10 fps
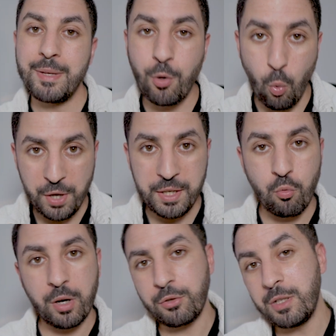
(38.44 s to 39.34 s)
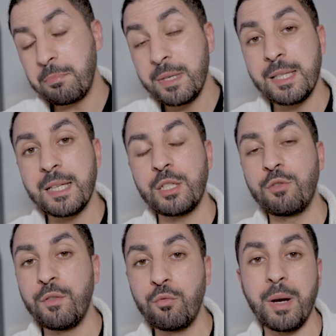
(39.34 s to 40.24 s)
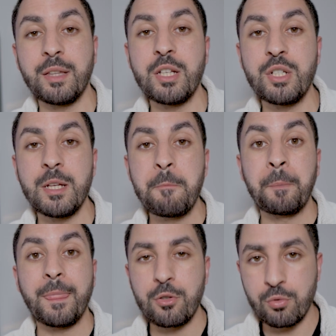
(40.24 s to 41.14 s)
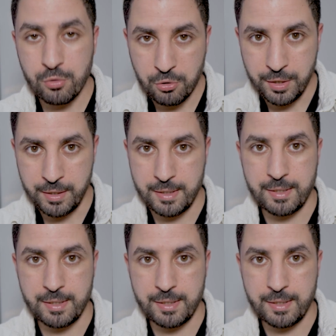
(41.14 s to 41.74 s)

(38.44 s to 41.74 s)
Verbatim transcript: Mais croyez-moi que les business que je vais vous partager sont solides.